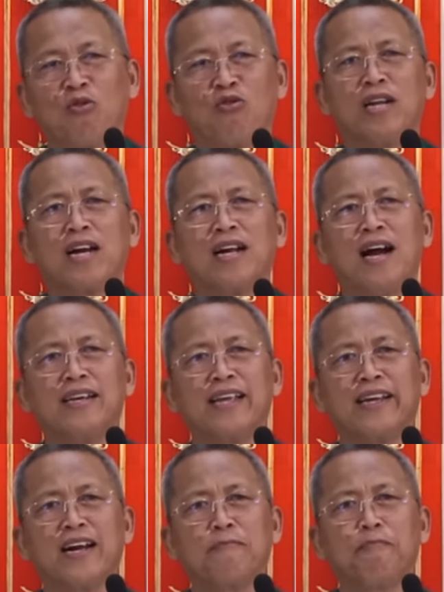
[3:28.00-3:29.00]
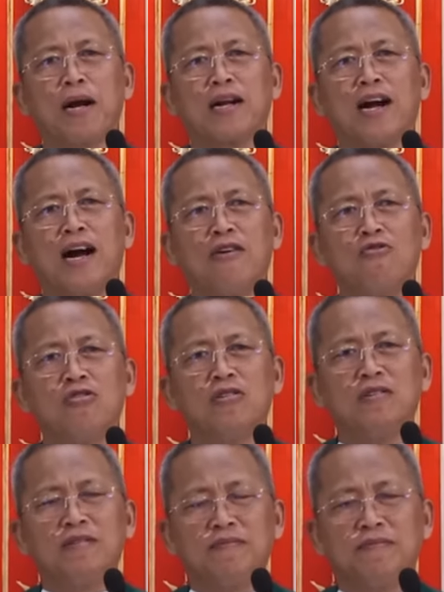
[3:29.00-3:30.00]
Kung daghan kay kag
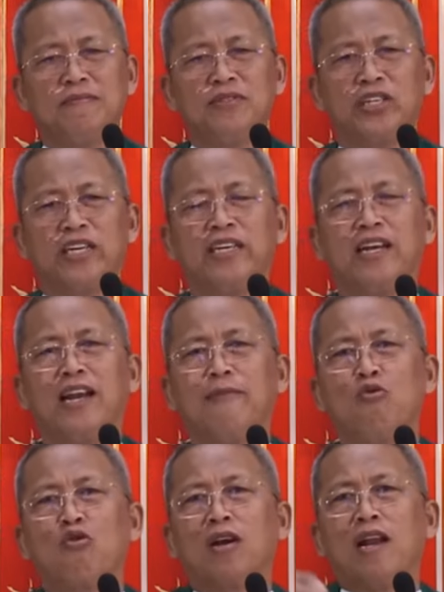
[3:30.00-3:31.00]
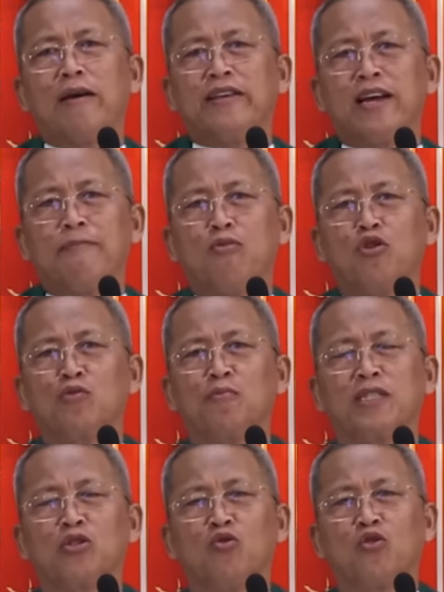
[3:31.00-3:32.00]
pagkaon, Sige lamog la, yabos
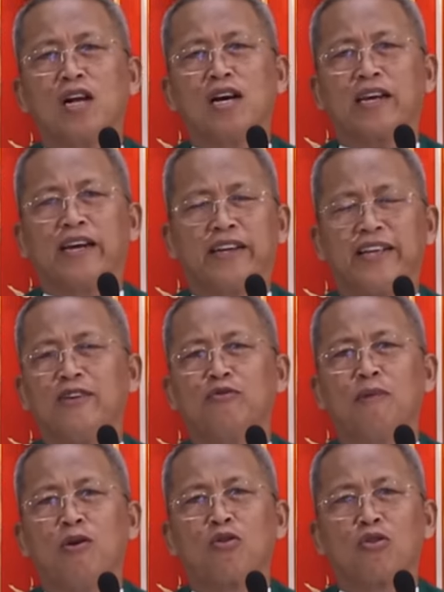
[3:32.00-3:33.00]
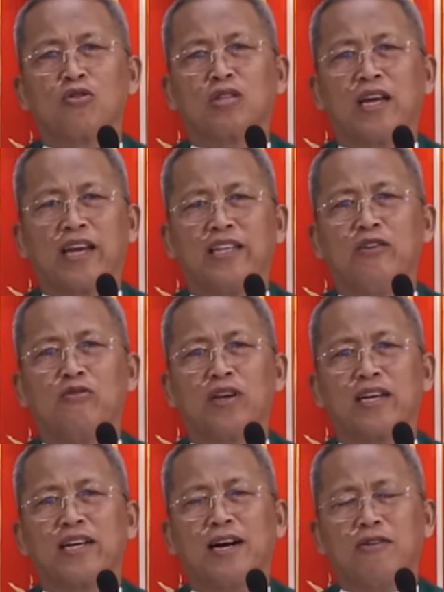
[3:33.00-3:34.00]
basura kay di yun mahurot ang
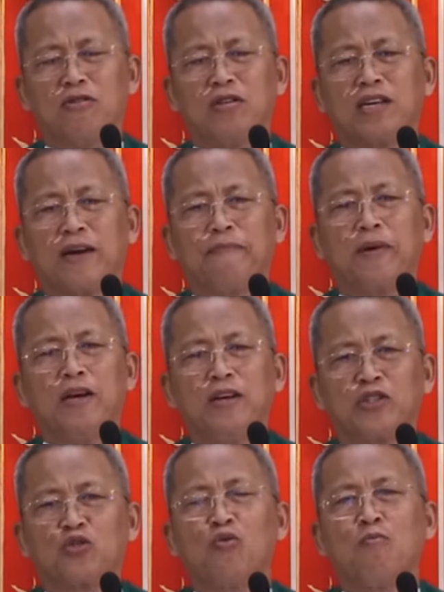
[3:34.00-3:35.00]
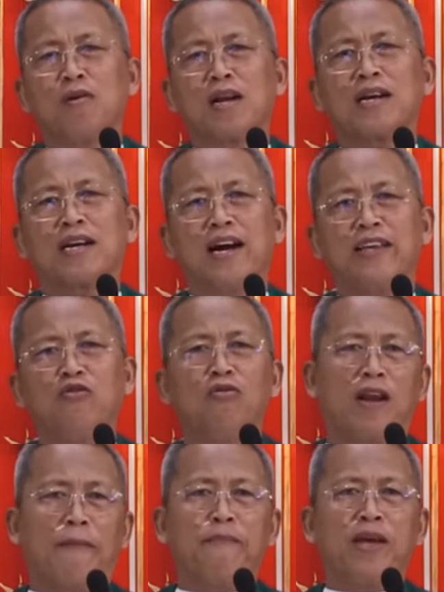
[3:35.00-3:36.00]
inyong gikaon kay sobra kayo
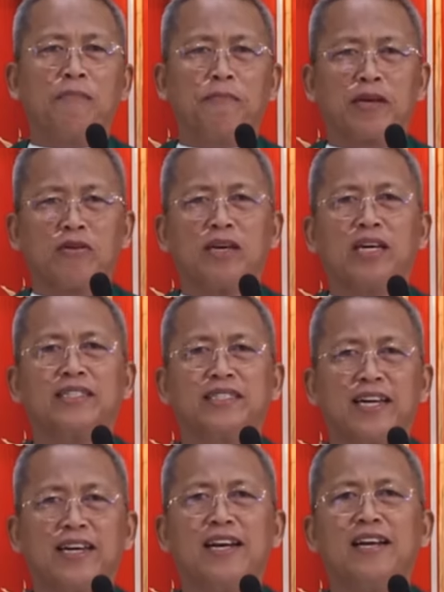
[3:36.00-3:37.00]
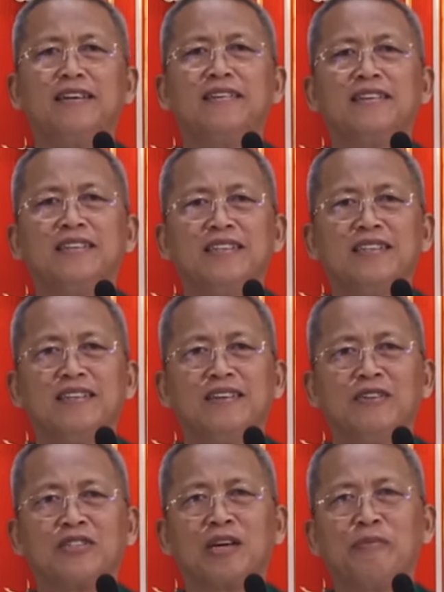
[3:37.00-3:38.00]
lami pag yung kaistanan.
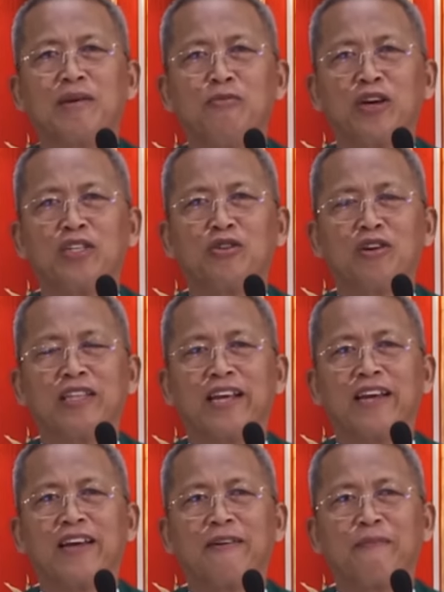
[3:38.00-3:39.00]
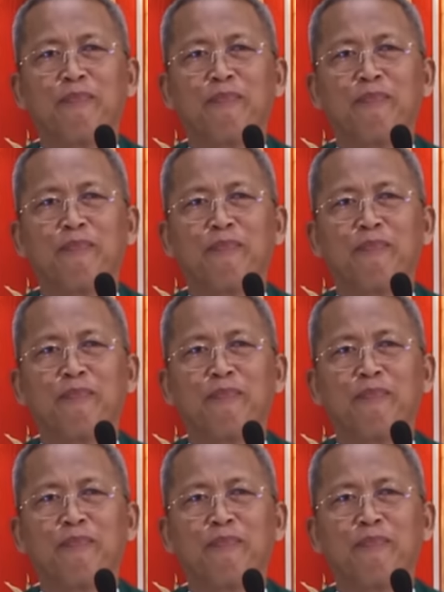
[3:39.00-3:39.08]
Onsa may mong isulti?